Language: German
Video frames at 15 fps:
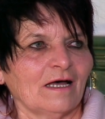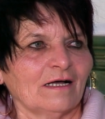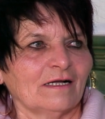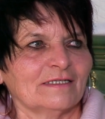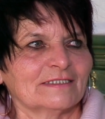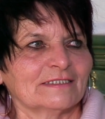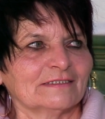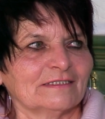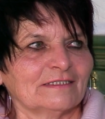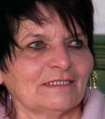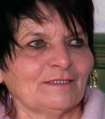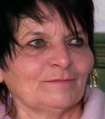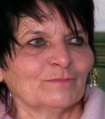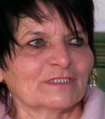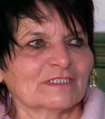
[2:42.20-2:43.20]
Also
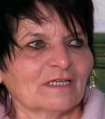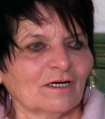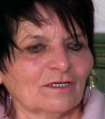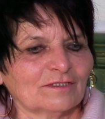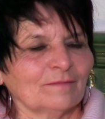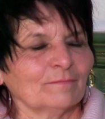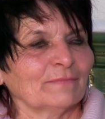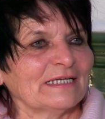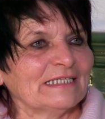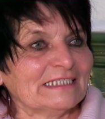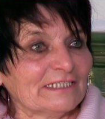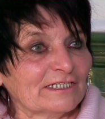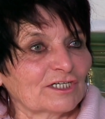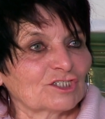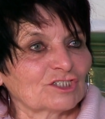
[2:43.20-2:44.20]
ich muss sagen, bei
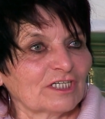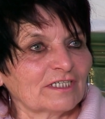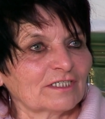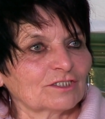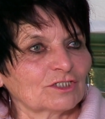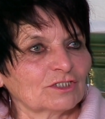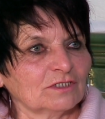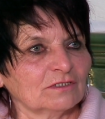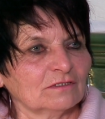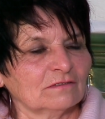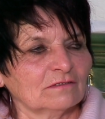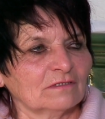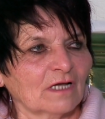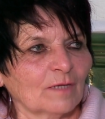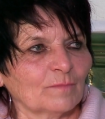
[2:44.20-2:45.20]
den Recherchen,
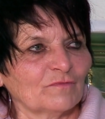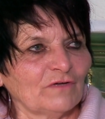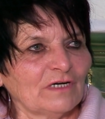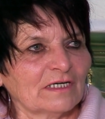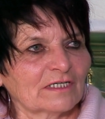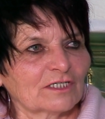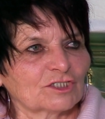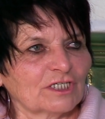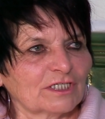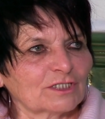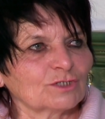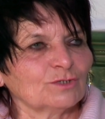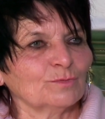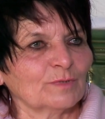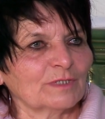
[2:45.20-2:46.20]
ich habe viele
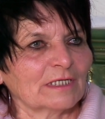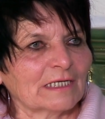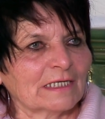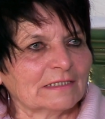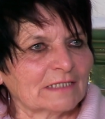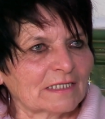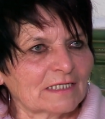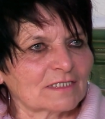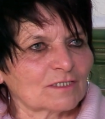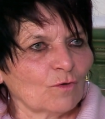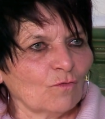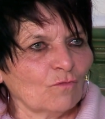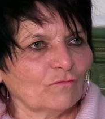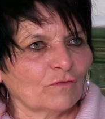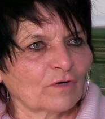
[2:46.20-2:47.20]
Recherchen über den Andreas
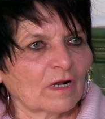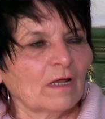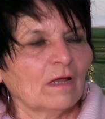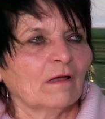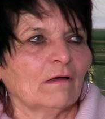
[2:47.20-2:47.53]
Hofer, äh,